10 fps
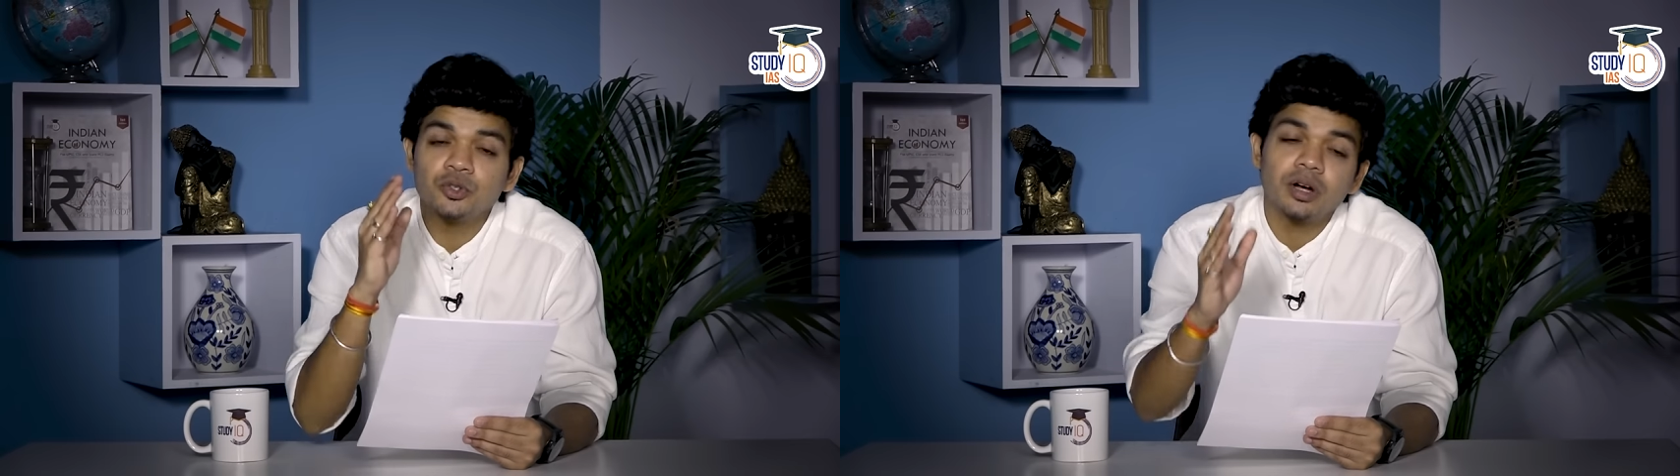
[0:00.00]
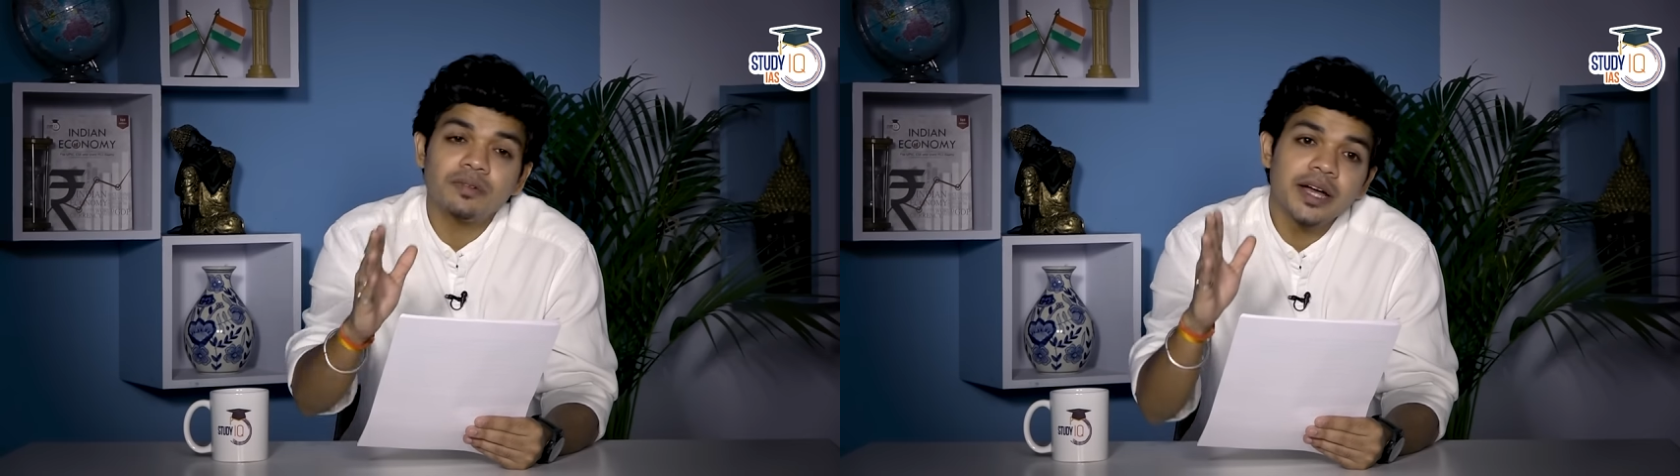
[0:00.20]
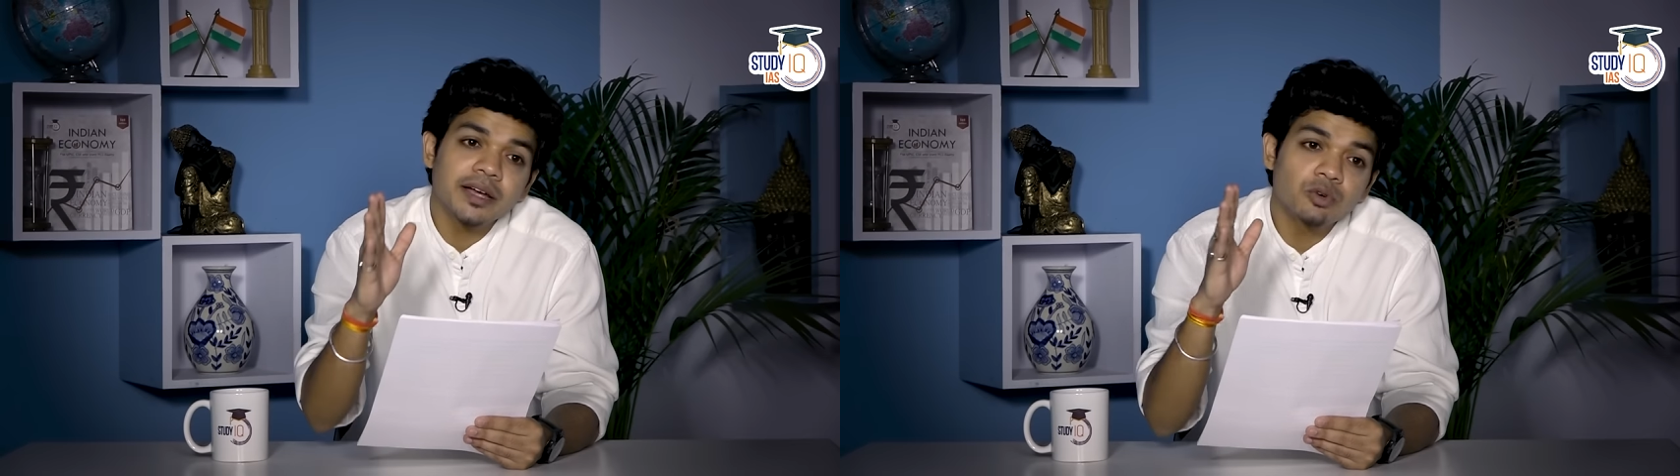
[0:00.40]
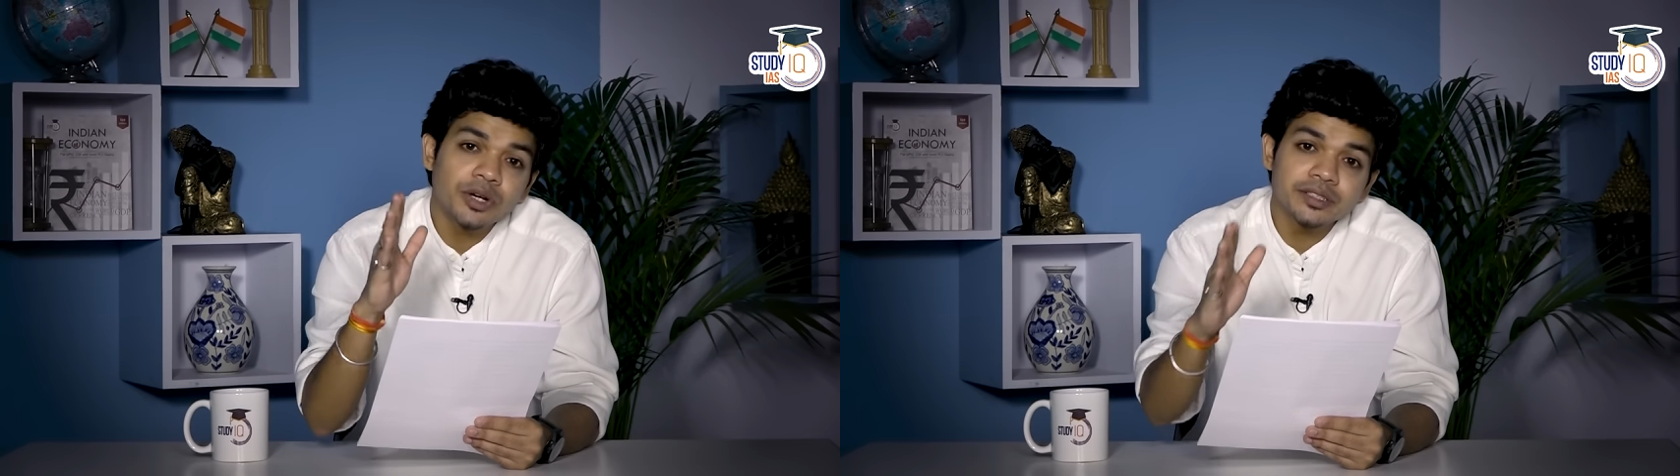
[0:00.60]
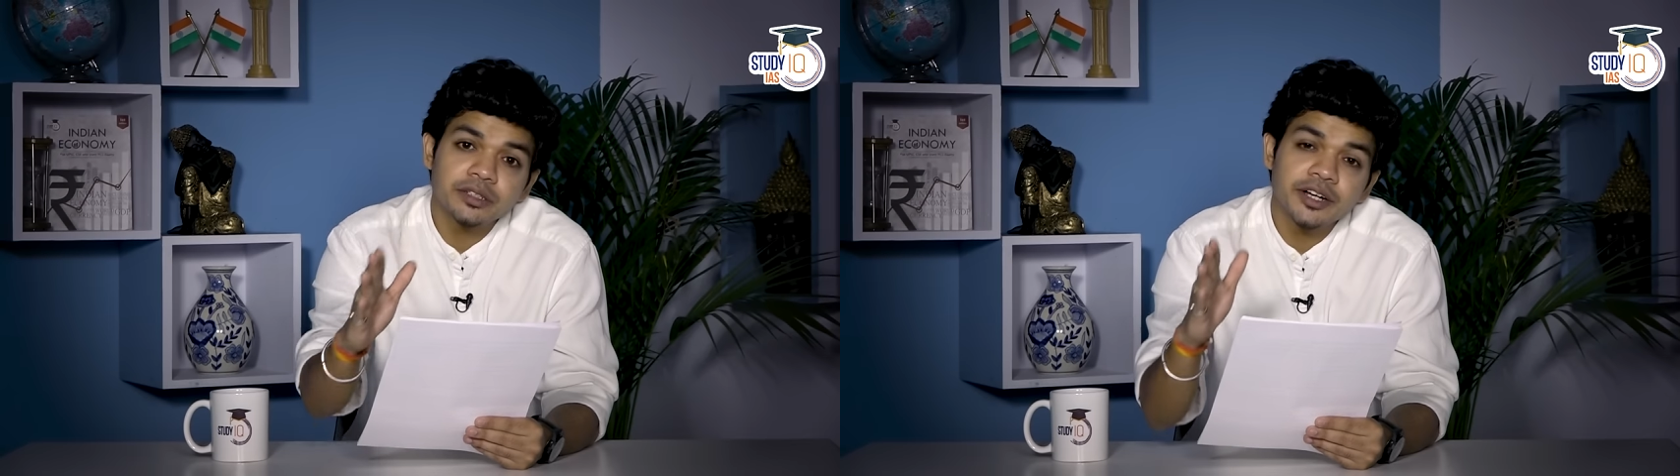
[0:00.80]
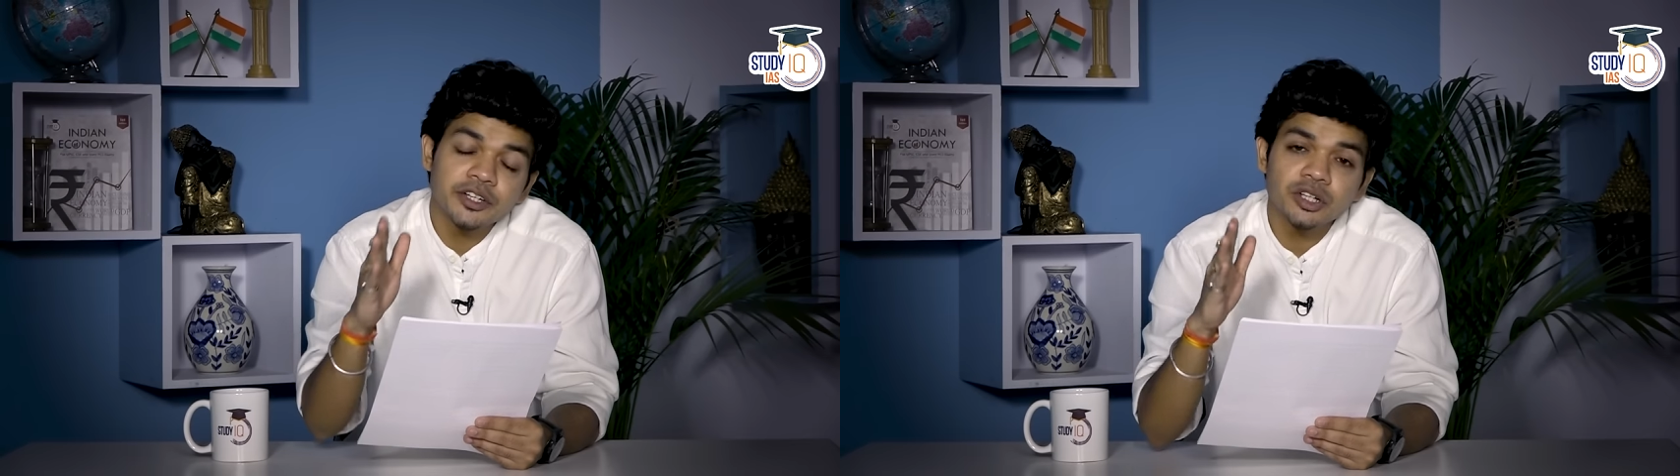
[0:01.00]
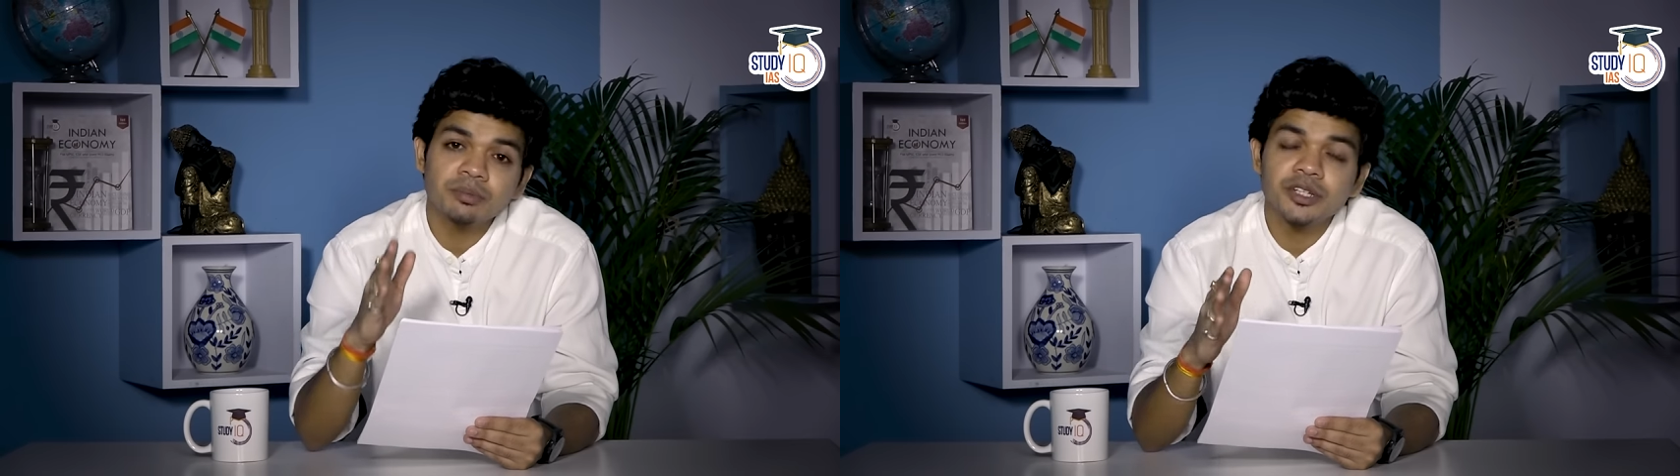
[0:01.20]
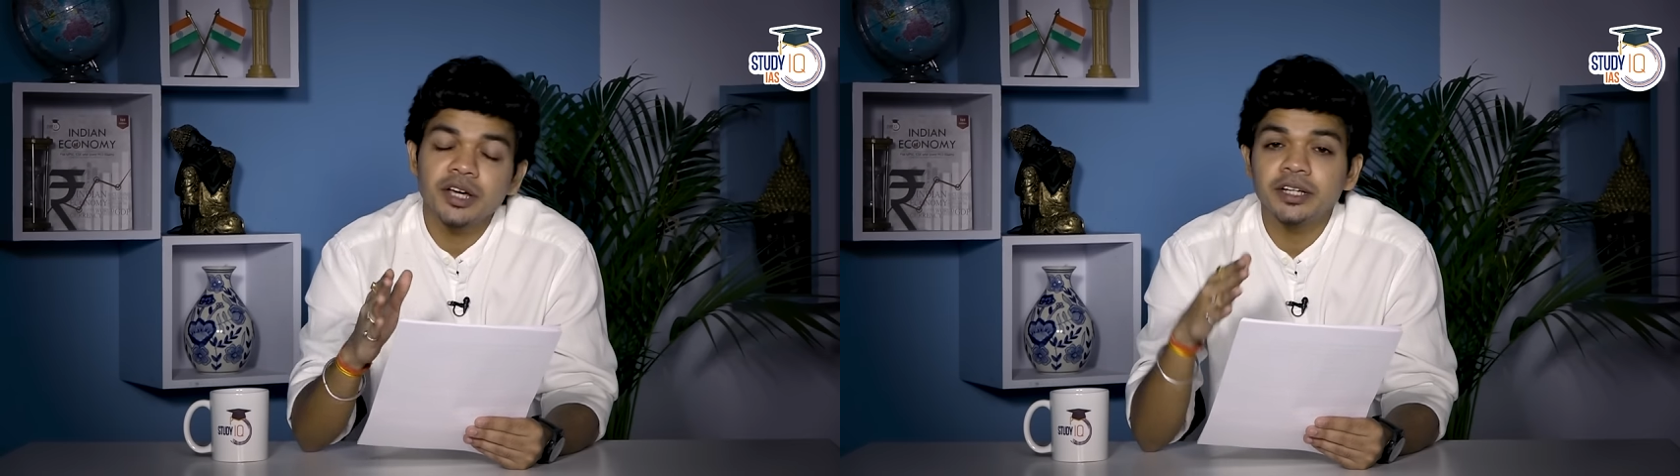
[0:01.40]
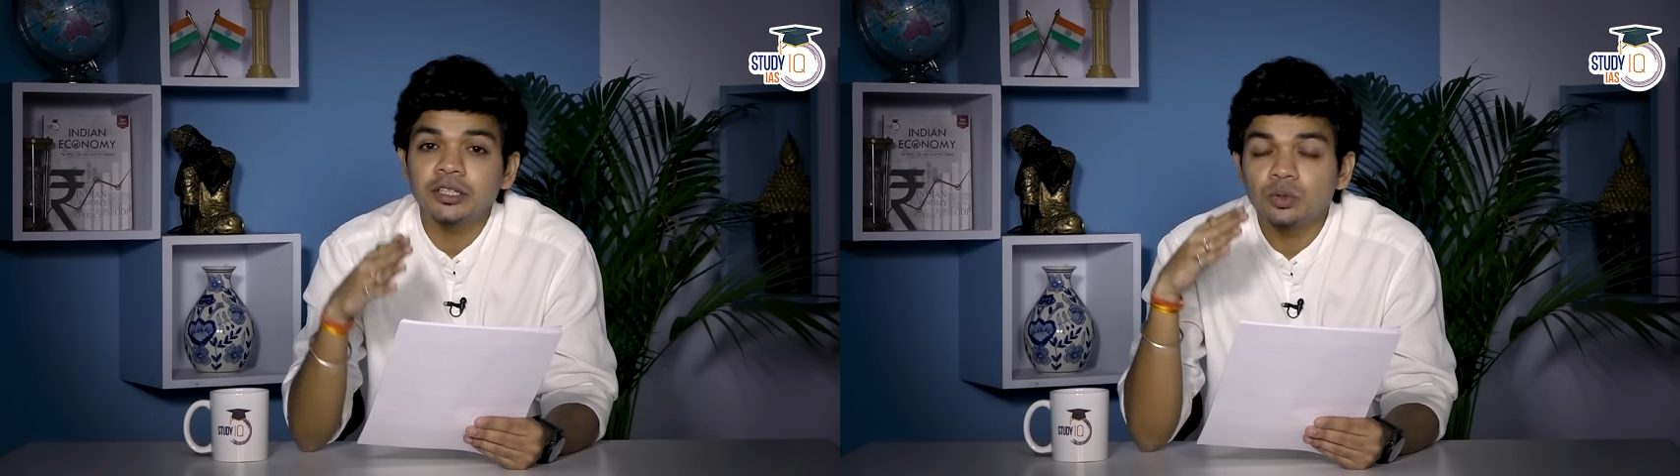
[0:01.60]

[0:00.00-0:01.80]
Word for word: जो हवा है वो किस डायरेक्शन में जा रही है